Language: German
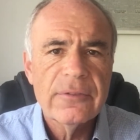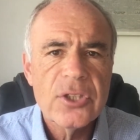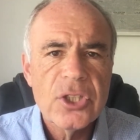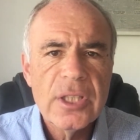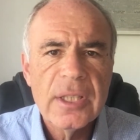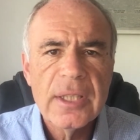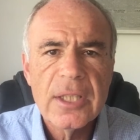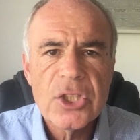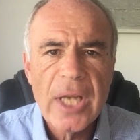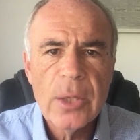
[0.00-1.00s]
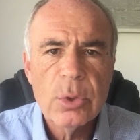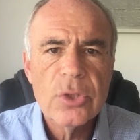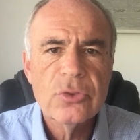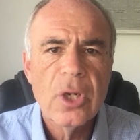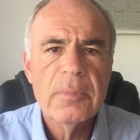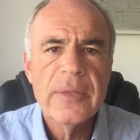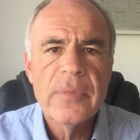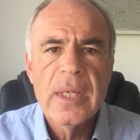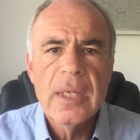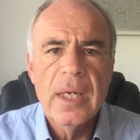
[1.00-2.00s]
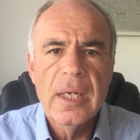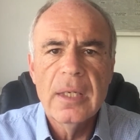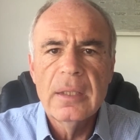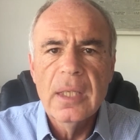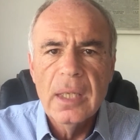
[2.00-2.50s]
verschiedenen Erscheinungsformen äh,